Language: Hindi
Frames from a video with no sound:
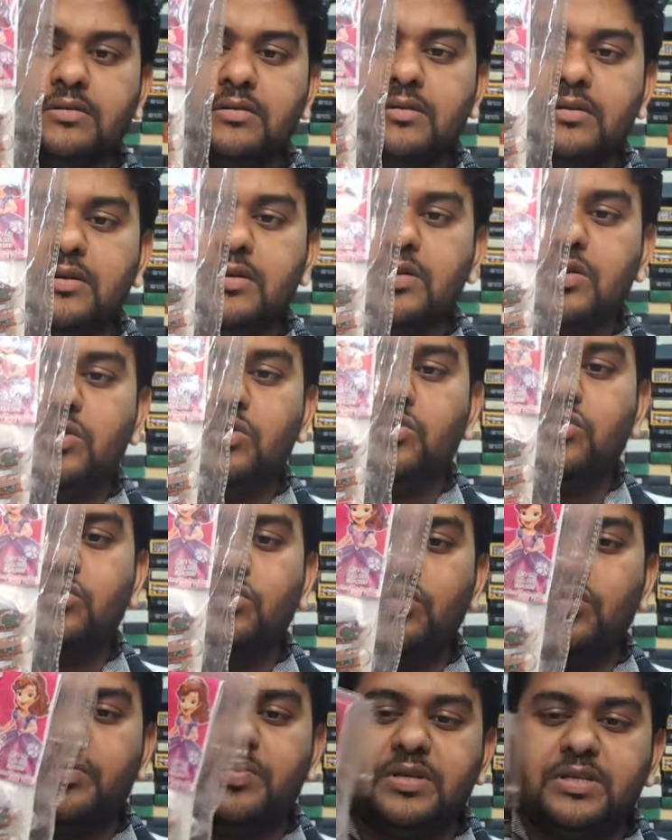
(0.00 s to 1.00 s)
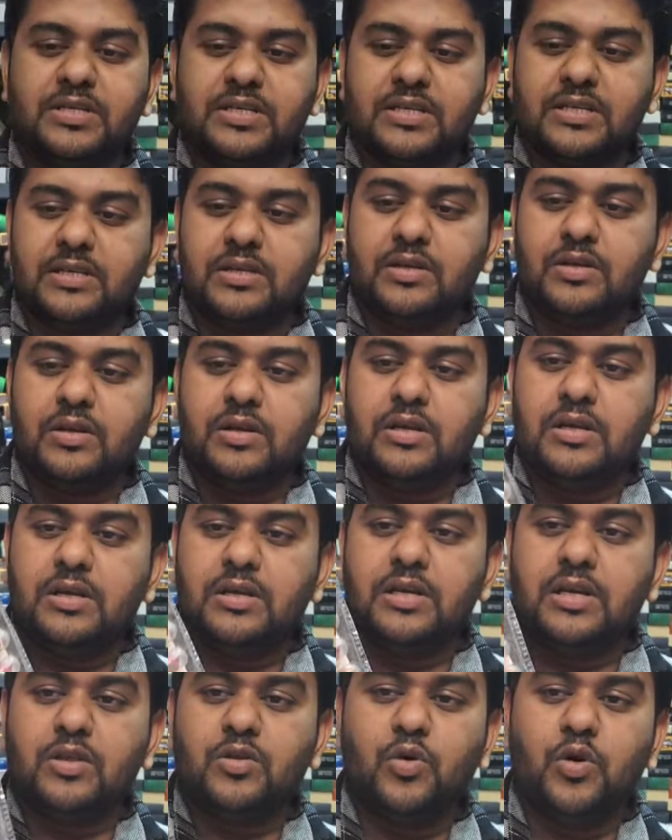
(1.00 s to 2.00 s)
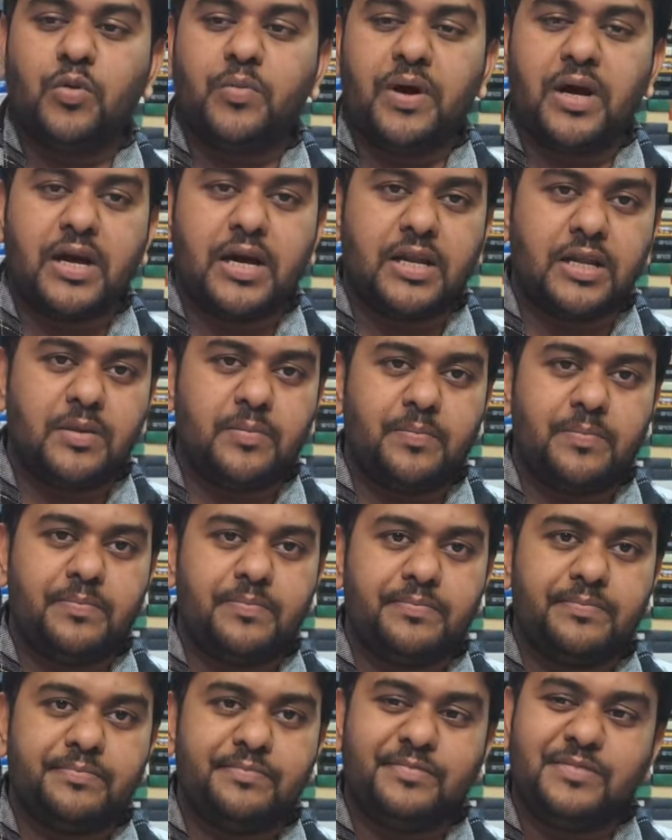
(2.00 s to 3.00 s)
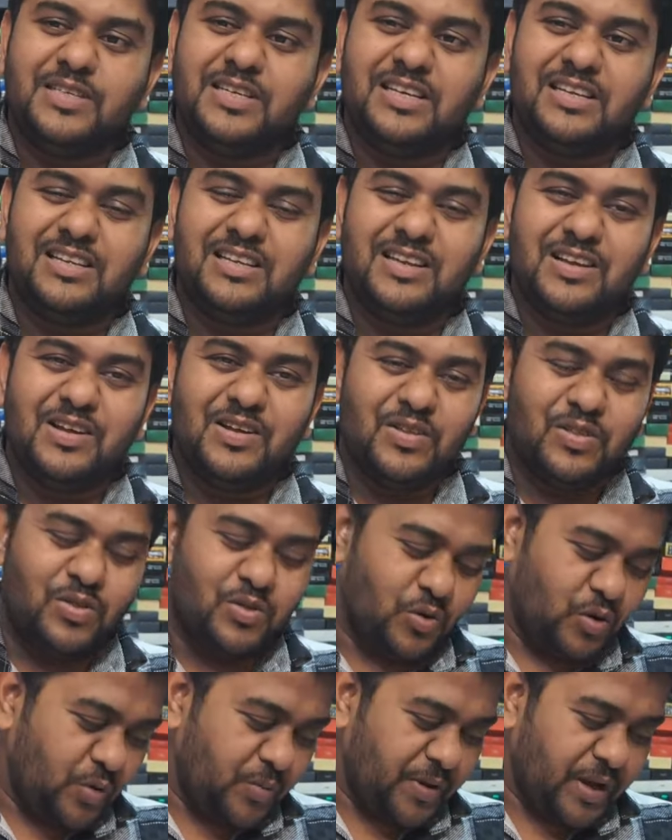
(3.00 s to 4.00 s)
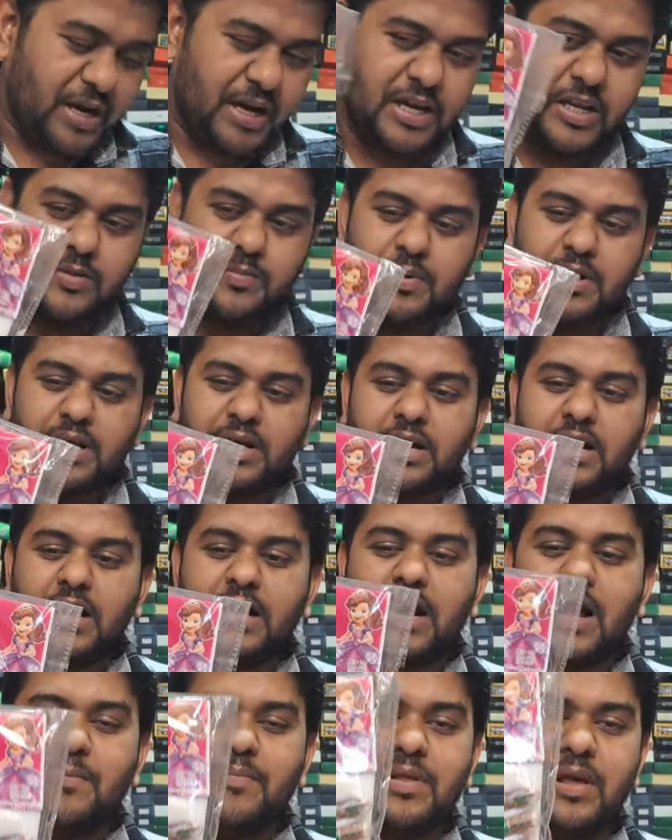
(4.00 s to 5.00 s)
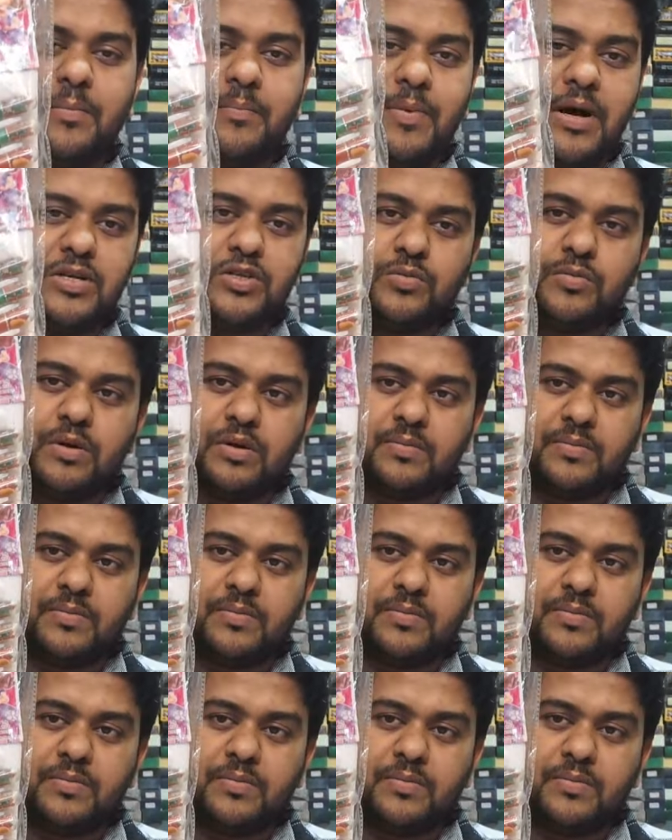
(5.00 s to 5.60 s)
रुपीज क्या बात है भाई ये दो रुपये धमाकेदार जी क्या दो रुपया खरीद पड़ेगा आराम से आप पाँच रुपये